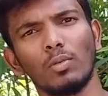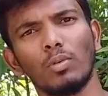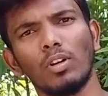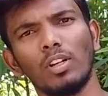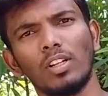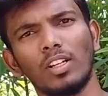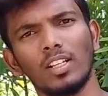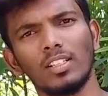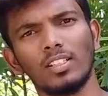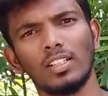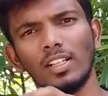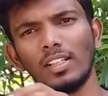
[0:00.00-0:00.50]

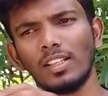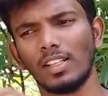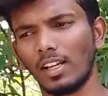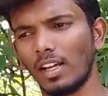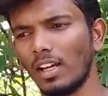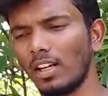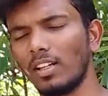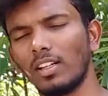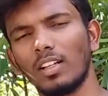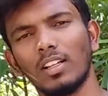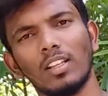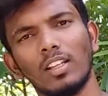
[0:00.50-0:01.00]
வோல்டேஜில் இந்த
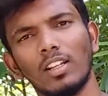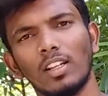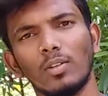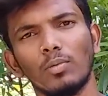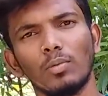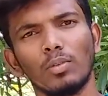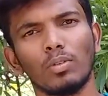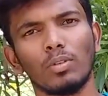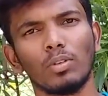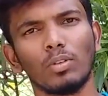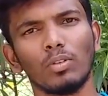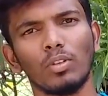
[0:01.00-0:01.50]
கரண்ட்டில் தான்
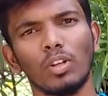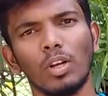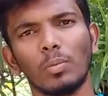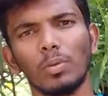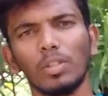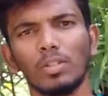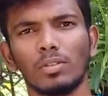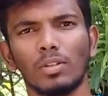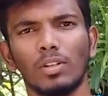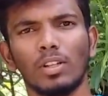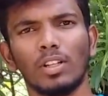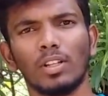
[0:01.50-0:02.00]
நம்ம கொடுக்கணும்
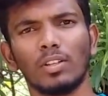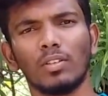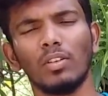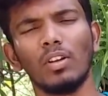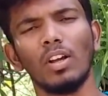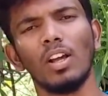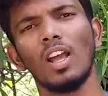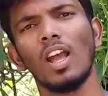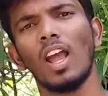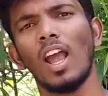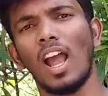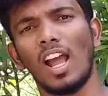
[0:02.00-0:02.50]
அப்படின்னு சொல்லியிருக்கோம்
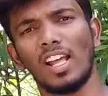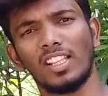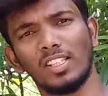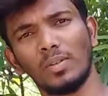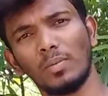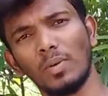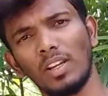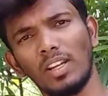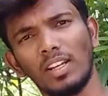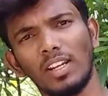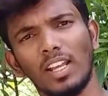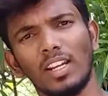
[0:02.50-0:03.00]
அந்த
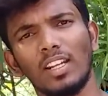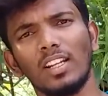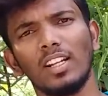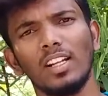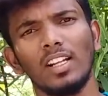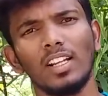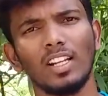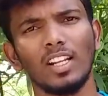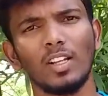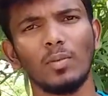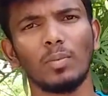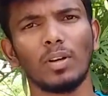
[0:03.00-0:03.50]
மாதிரி
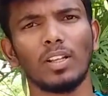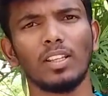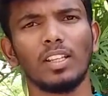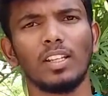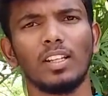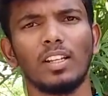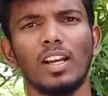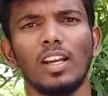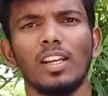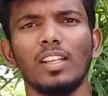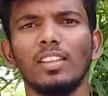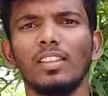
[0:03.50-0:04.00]
நேரங்கள் எல்லாம்
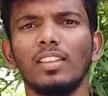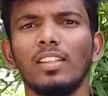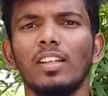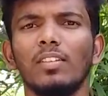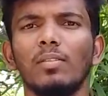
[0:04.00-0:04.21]
பார்த்தீங்கன்னா இந்த